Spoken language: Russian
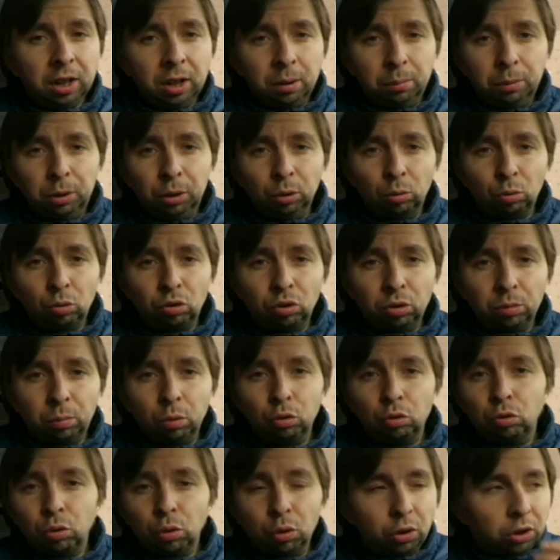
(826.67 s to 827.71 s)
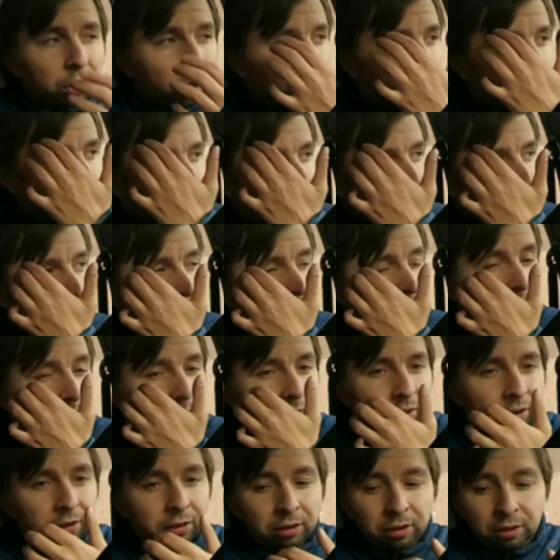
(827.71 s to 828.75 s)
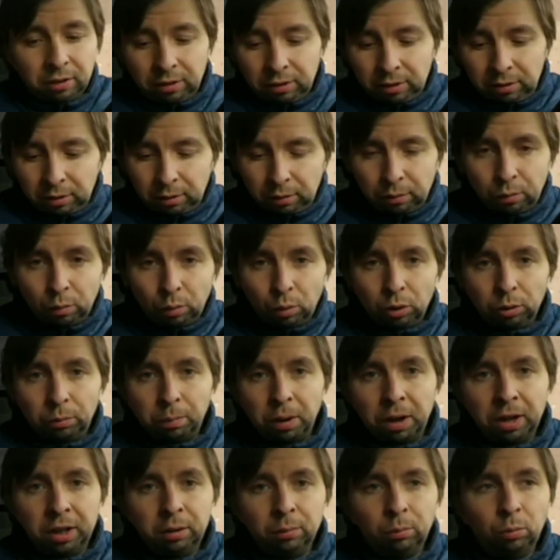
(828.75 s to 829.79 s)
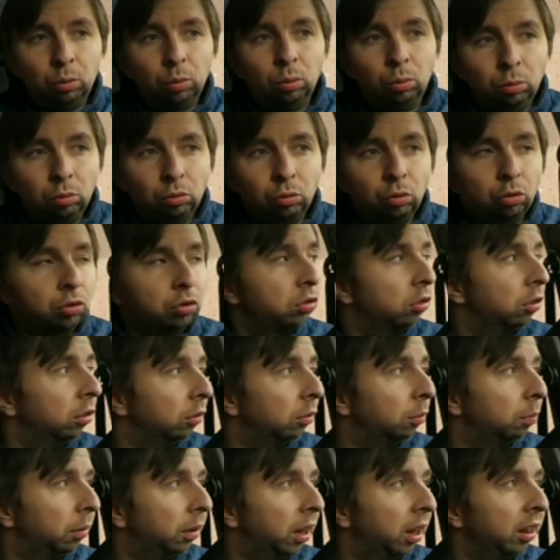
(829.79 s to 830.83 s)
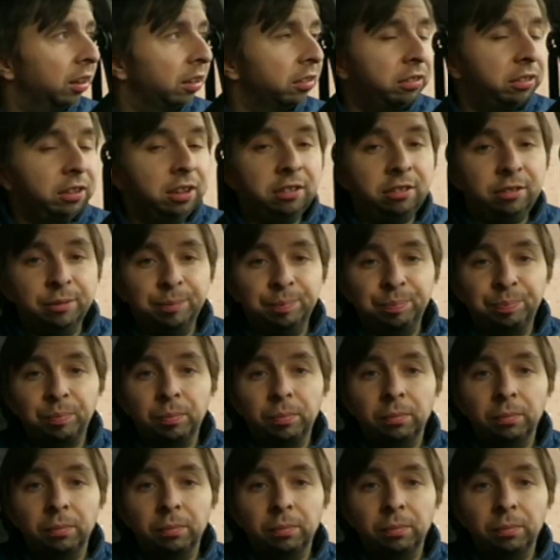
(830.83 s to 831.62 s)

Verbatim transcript: мне нужно будет что-то говорить, э, вот, поэтому, ну, что ж делать, ладно, съездим.